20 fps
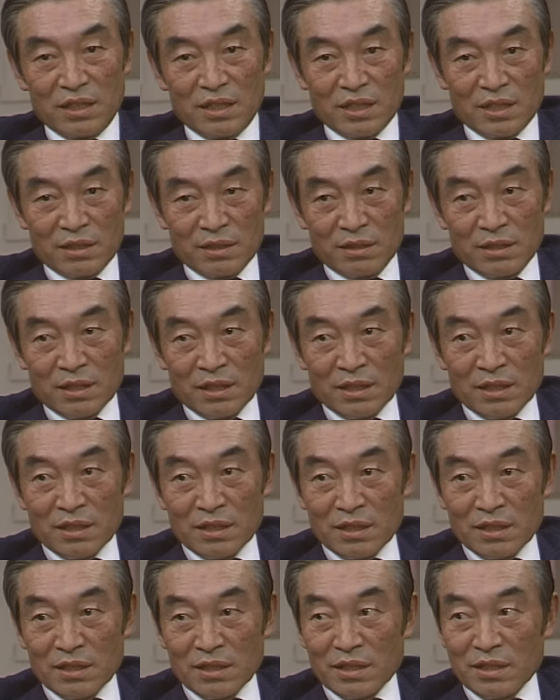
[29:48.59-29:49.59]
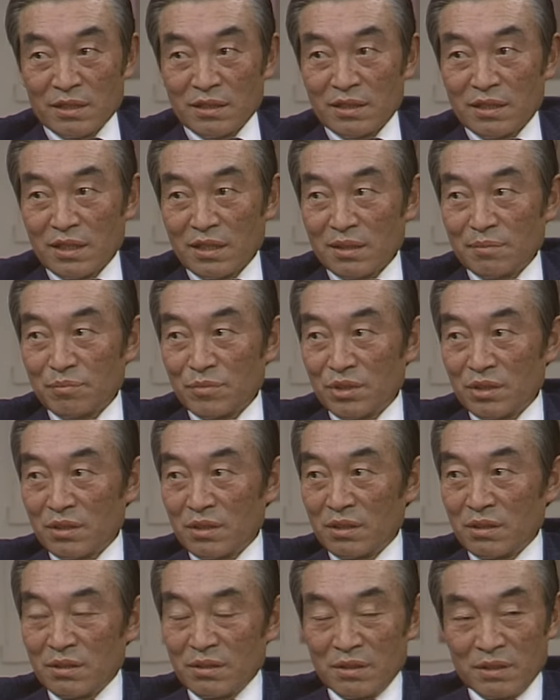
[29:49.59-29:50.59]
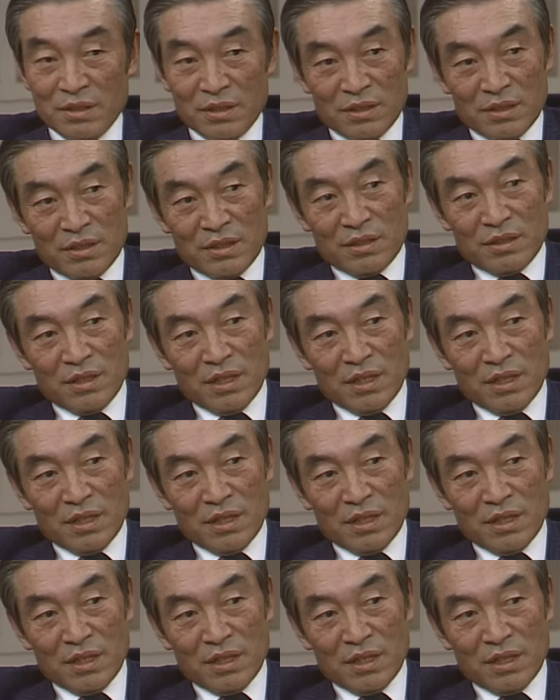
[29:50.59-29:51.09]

있겠느냐 네. 하는 사람들을 네.